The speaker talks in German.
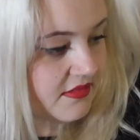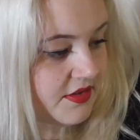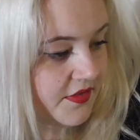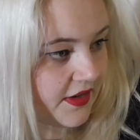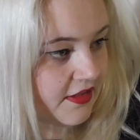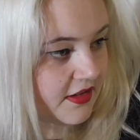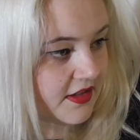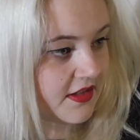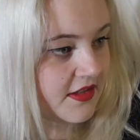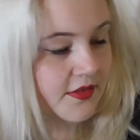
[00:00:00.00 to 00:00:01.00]
ich weiß halt
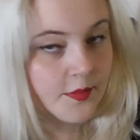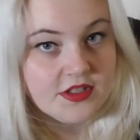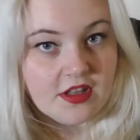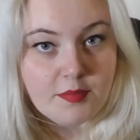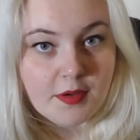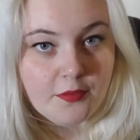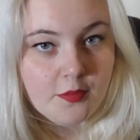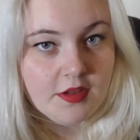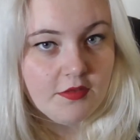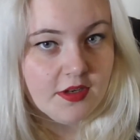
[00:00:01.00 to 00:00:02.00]
nicht, ob ich das
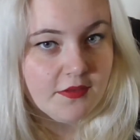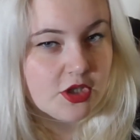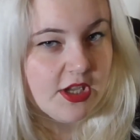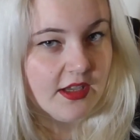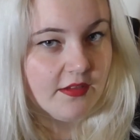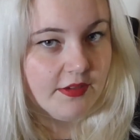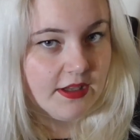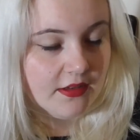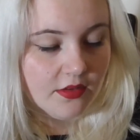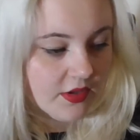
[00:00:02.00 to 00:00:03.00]
Parfüm jetzt wieder verschenken
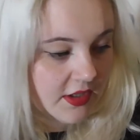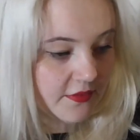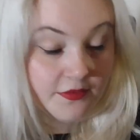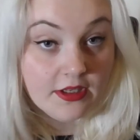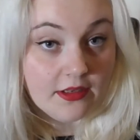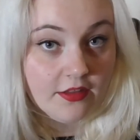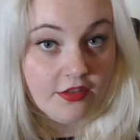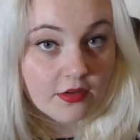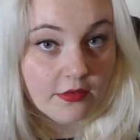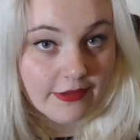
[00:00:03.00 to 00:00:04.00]
werde oder für die
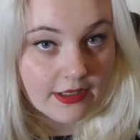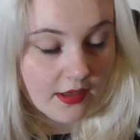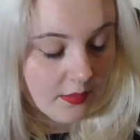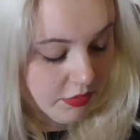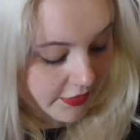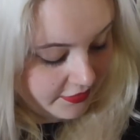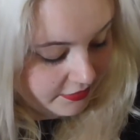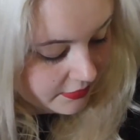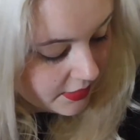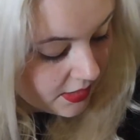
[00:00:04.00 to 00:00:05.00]
nächste
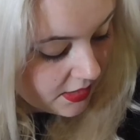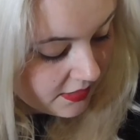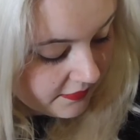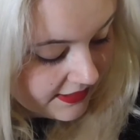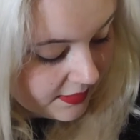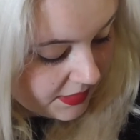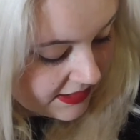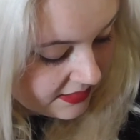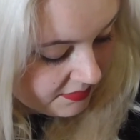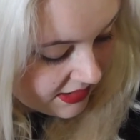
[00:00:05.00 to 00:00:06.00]
Wanderbox,
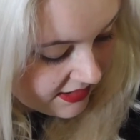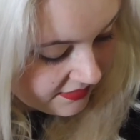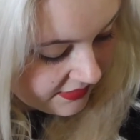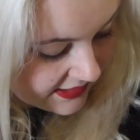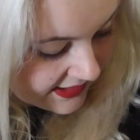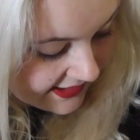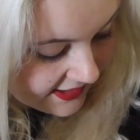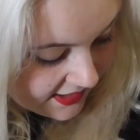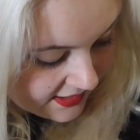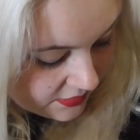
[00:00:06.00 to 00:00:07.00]
Wanderpaket behalten werde,
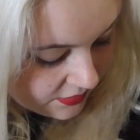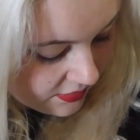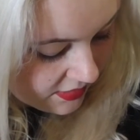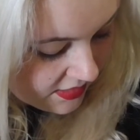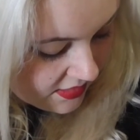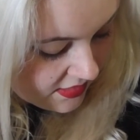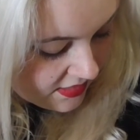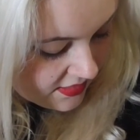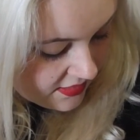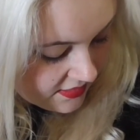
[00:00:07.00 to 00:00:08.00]
keine Ahnung.
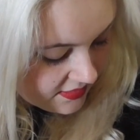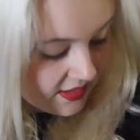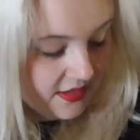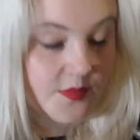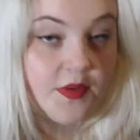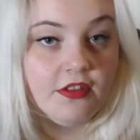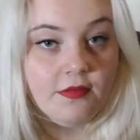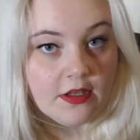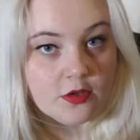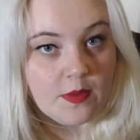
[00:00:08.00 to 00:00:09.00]
Ja, ich bin
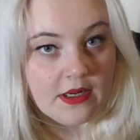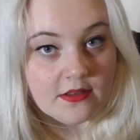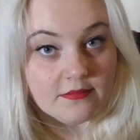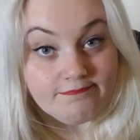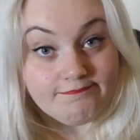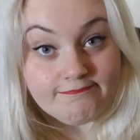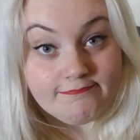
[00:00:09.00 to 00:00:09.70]
zwiegespalten.